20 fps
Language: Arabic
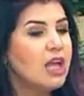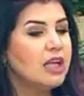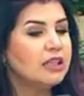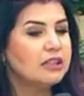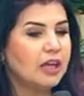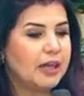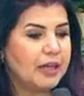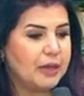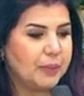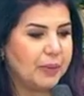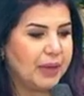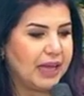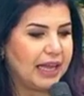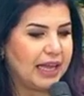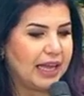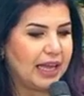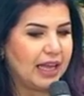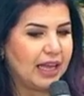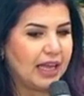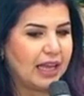طيب
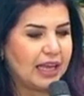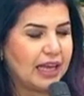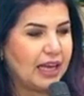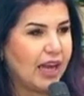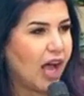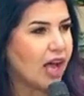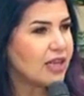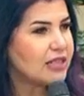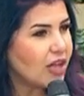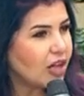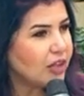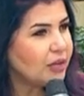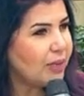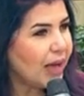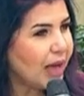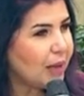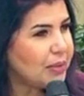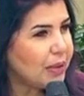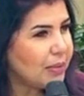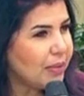آه الحصاد
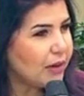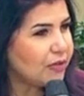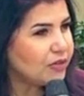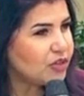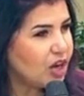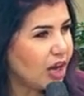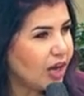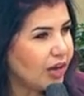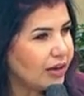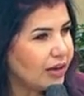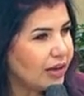بقى بيبقى في شهر